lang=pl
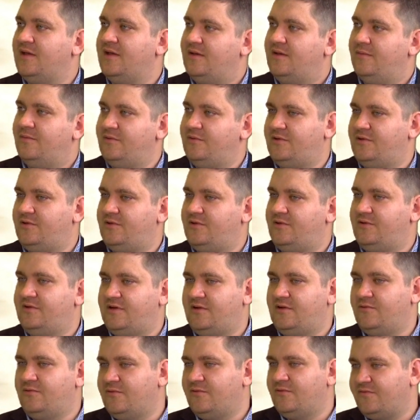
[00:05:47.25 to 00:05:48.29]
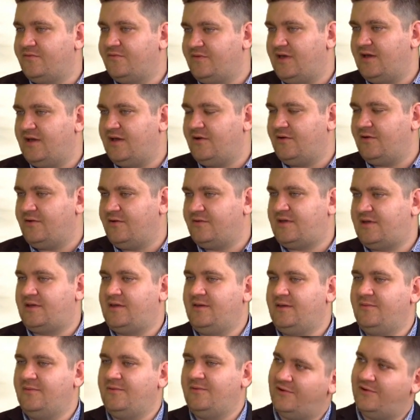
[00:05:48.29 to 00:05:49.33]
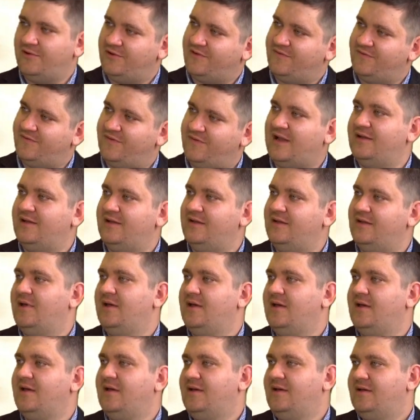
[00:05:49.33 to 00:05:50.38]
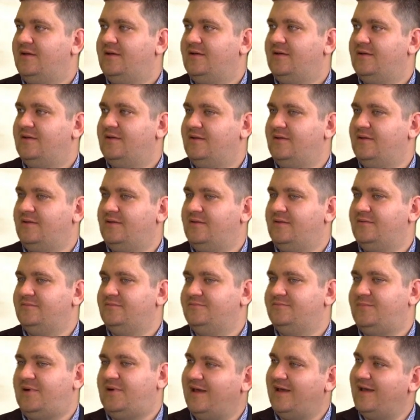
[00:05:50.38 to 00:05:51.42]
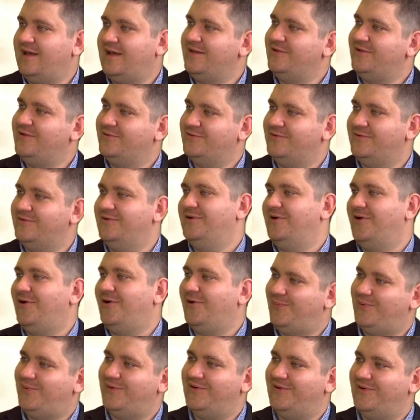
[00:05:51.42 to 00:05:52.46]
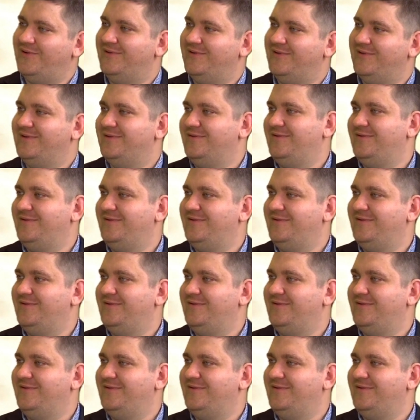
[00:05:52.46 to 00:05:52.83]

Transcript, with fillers: były to gry głównie o takim kolokwialnym e, paleniu e, opon e,